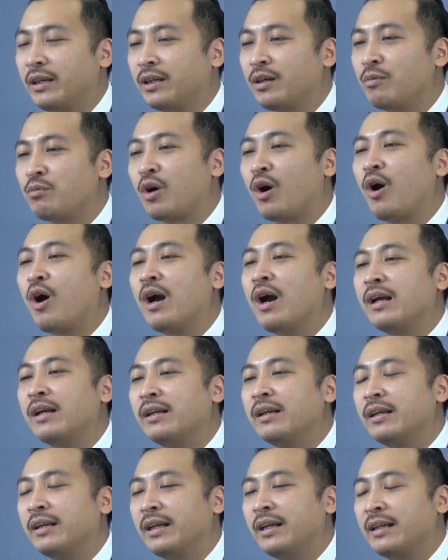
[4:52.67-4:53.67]
không có
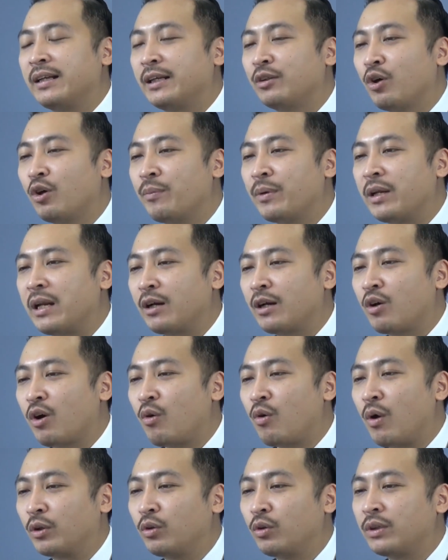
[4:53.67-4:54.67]
hiện nay tôi mới đang có
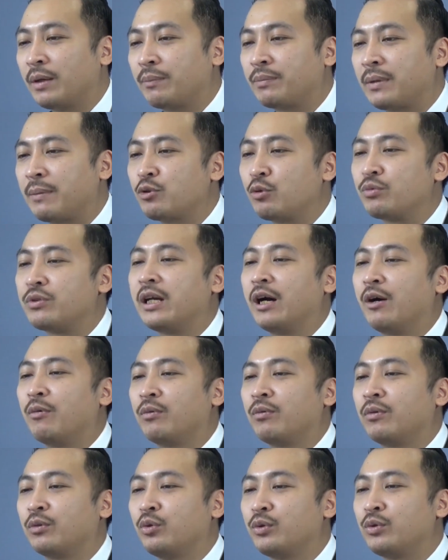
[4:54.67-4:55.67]
khoảng độ tầm 50
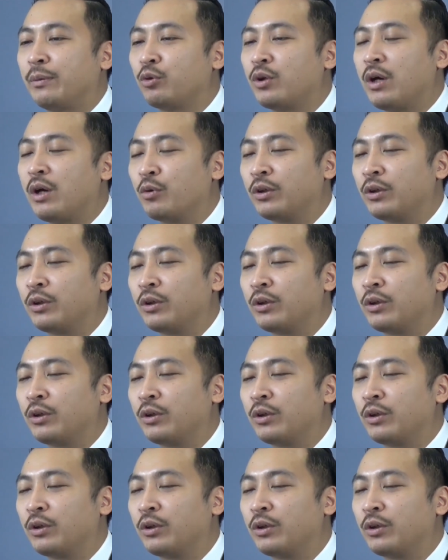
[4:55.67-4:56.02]
triệu thu nhập thụ động một